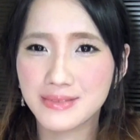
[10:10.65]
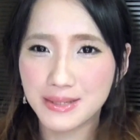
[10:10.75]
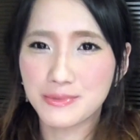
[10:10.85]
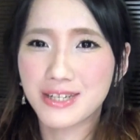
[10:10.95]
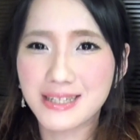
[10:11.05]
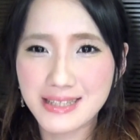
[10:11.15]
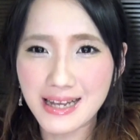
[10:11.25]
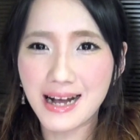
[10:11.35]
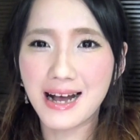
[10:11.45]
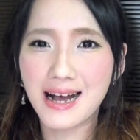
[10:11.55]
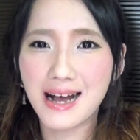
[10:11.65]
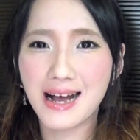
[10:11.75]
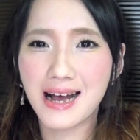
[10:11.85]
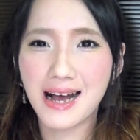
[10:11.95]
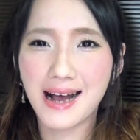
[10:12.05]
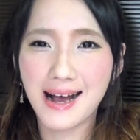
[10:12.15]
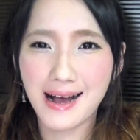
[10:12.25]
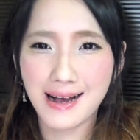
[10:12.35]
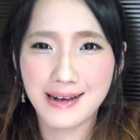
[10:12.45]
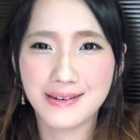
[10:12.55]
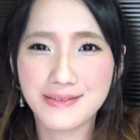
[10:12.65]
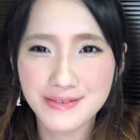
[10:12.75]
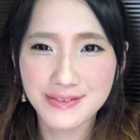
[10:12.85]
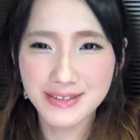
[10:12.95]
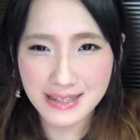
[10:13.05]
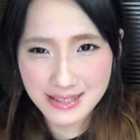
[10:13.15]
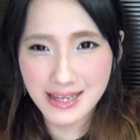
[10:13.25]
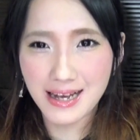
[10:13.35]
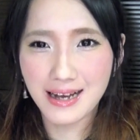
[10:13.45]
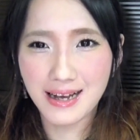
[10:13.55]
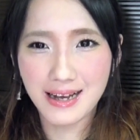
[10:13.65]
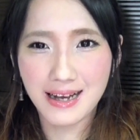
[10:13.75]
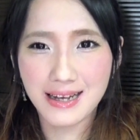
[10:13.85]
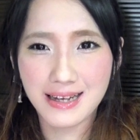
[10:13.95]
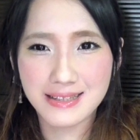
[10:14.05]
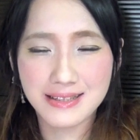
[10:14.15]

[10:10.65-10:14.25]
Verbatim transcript: でも夏だーっ